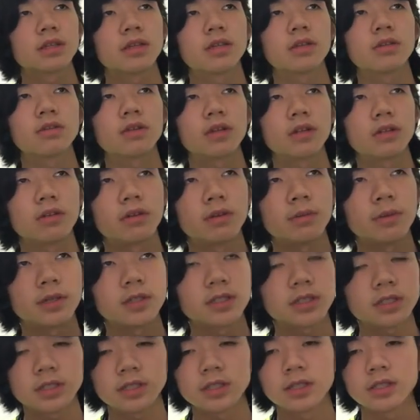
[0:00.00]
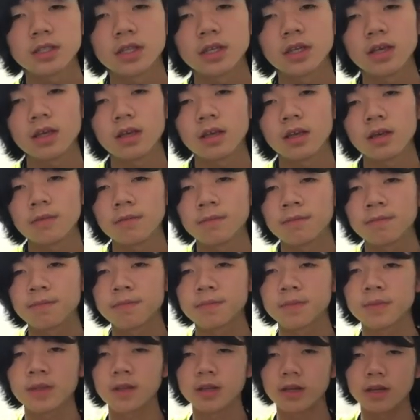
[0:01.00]
となっております
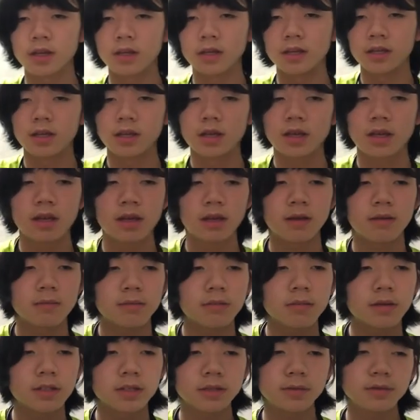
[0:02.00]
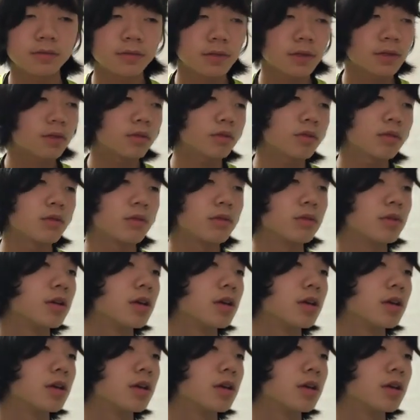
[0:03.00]
はいまあ自分はほとんど